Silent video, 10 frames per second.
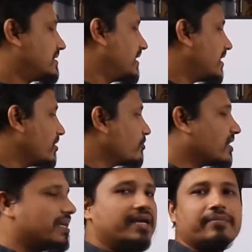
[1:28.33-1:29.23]

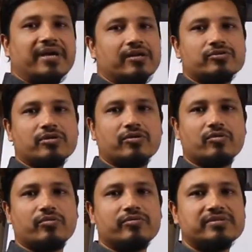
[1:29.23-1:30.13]
সিকিউটা নিয়ে আমি আলোচনা
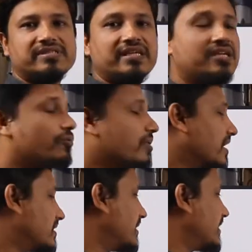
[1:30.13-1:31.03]
করব সিকিউর
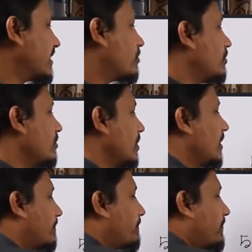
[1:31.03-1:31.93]
ক্ষেত্রে দেখো
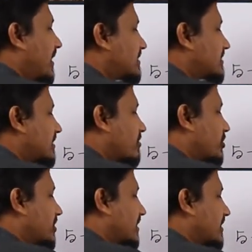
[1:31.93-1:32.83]
পাঁচটা
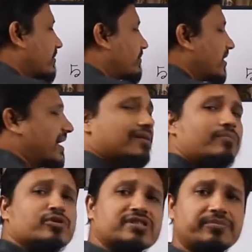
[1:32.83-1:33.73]
কোয়েশান থাকবে একটা
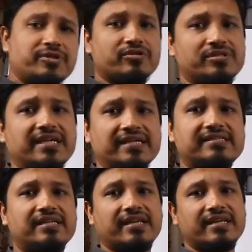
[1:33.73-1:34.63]
মজার বিষয় হচ্ছে
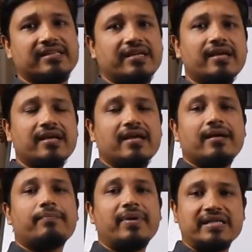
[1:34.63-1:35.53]
আইসিটির ক্ষেত্রে
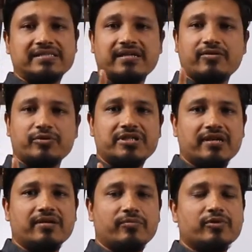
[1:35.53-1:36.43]
পাঁচটা
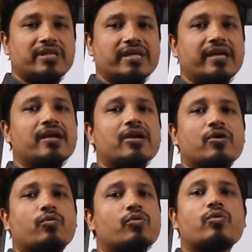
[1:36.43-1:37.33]
কোয়েশানের মধ্যে
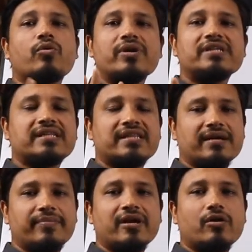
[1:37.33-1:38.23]
কোনো কন্ডিশন
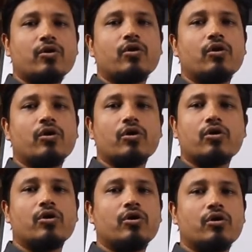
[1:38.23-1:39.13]
থাকবে না ক
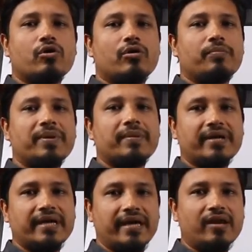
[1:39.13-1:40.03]
খ গ
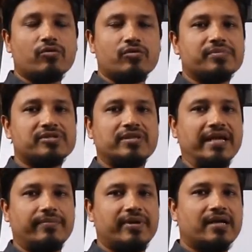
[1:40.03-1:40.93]
বিভাগ এইরকম কিছু
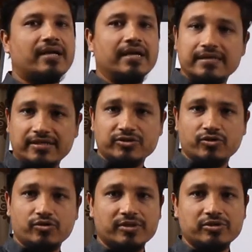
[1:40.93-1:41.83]
থাকবে না তার
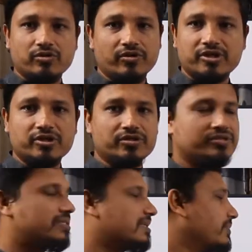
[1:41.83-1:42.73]
জন্য তোমার জন্য অনেক সহজ
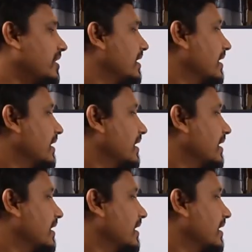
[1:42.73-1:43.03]
হয়ে যাবে